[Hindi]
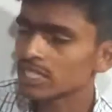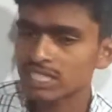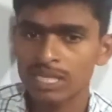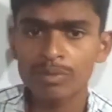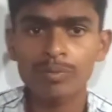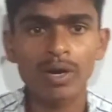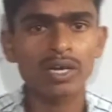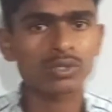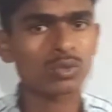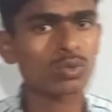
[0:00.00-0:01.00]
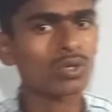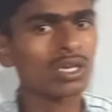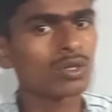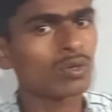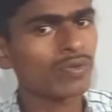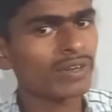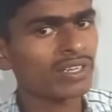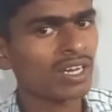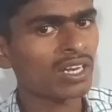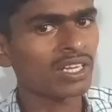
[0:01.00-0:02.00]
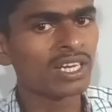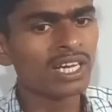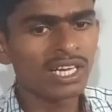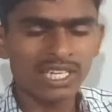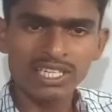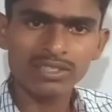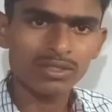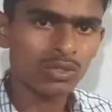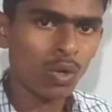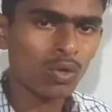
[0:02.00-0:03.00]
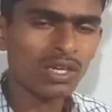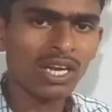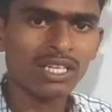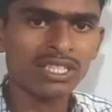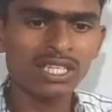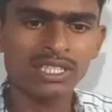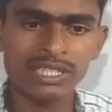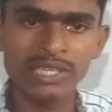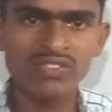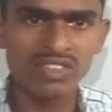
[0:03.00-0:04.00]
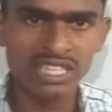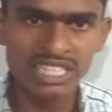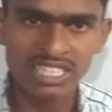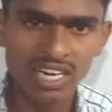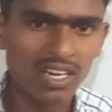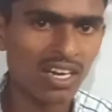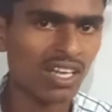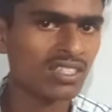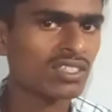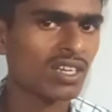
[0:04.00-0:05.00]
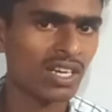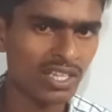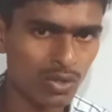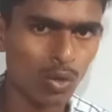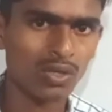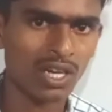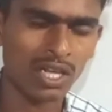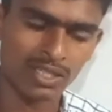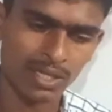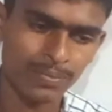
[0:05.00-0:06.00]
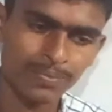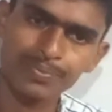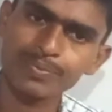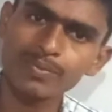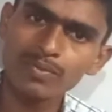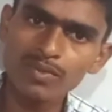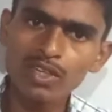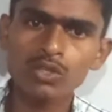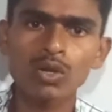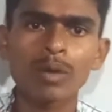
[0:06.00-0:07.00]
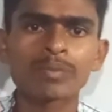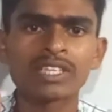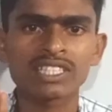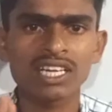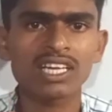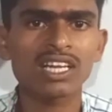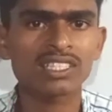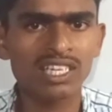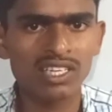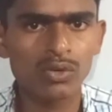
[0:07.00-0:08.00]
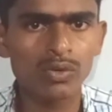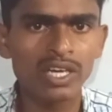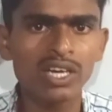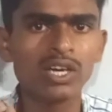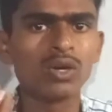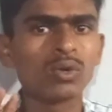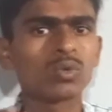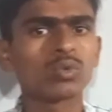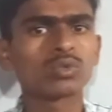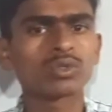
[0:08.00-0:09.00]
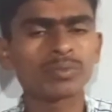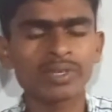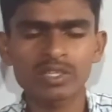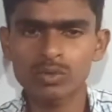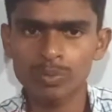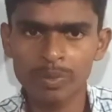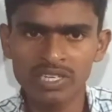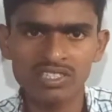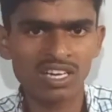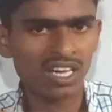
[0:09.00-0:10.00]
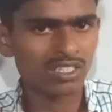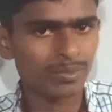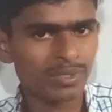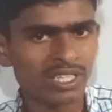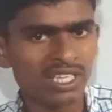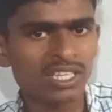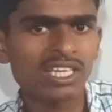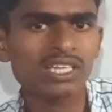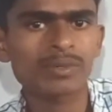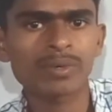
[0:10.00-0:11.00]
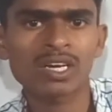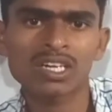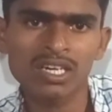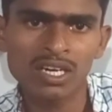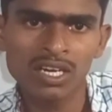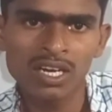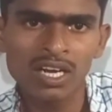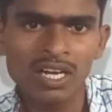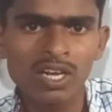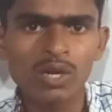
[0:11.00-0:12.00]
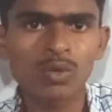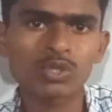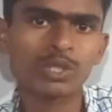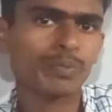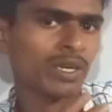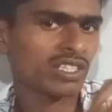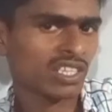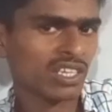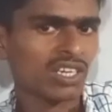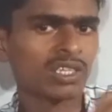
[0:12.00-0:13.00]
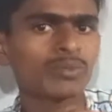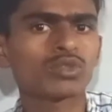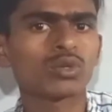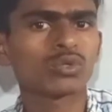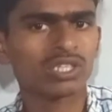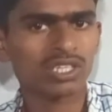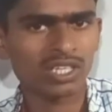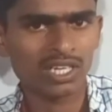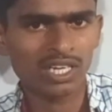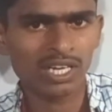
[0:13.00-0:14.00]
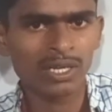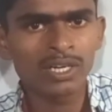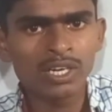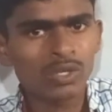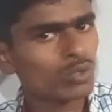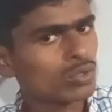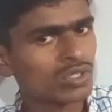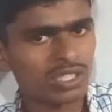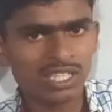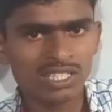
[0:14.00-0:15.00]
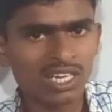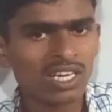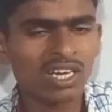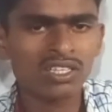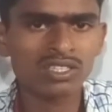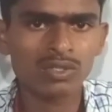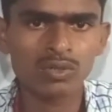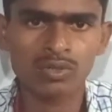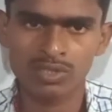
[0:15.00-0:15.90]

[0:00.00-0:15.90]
के सभी भाजकों का योगफल निकालें ये डॉट क्लास है सिर्फ तीसरा क्लास का ही डॉट क्लास है जो आप तीसरा क्लास देखे होंगे उसमें जो प्रश्न लास्ट में दिए थे कि बना कर लाना है उसी प्रश्न का आज हम सोल्यूशन देख रहे हैं तो तीसरा क्लास